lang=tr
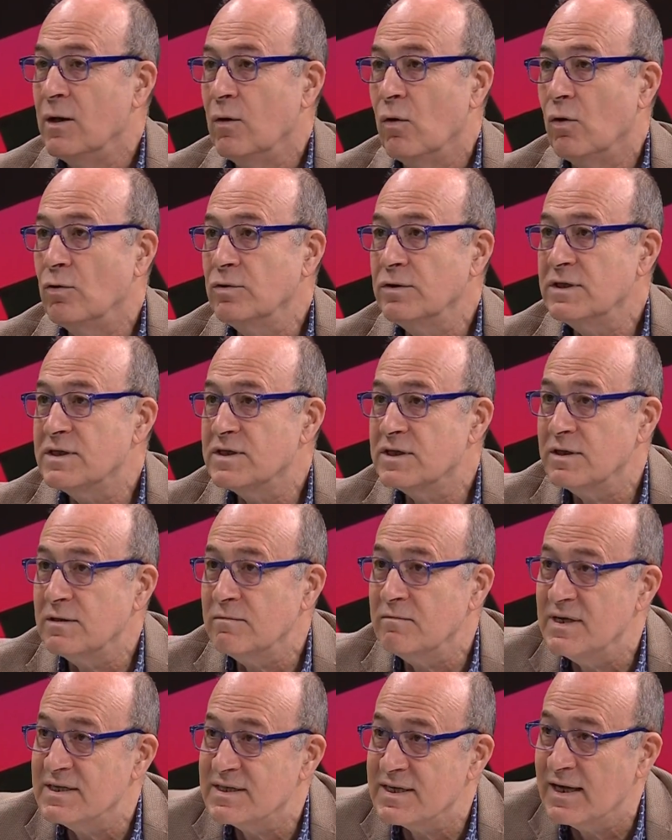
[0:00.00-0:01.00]
Onun için
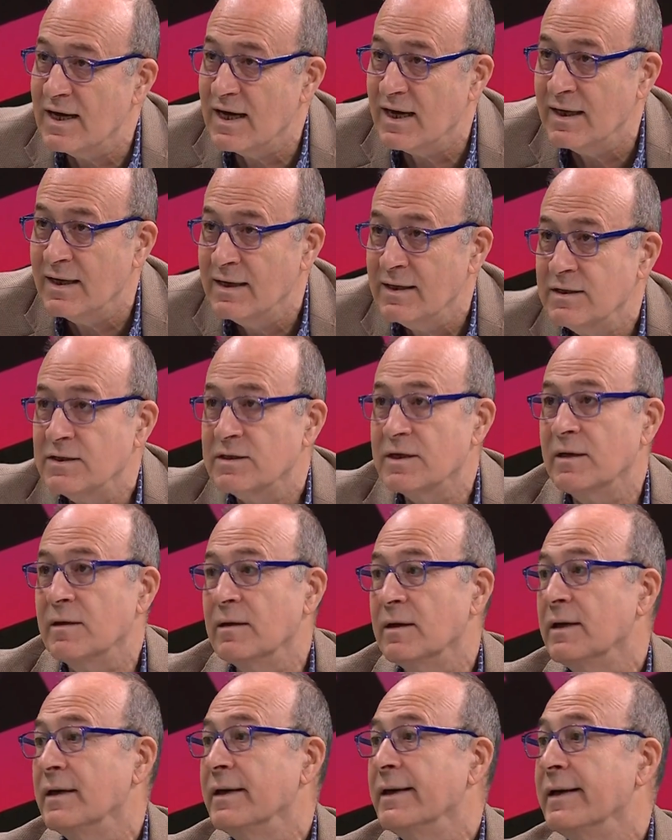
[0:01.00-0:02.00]
mesela mesela işte,
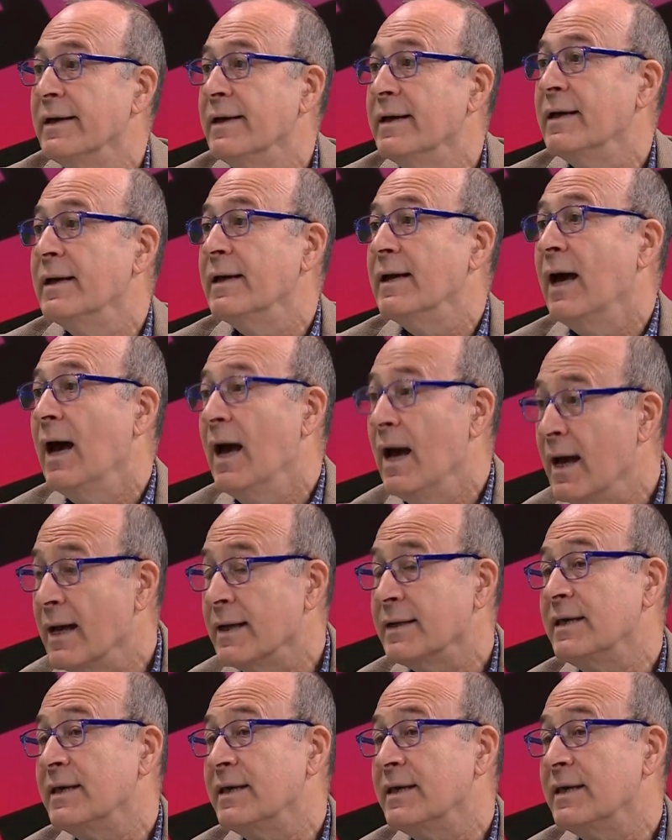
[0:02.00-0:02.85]
geri dönüş maçları var heh, abi.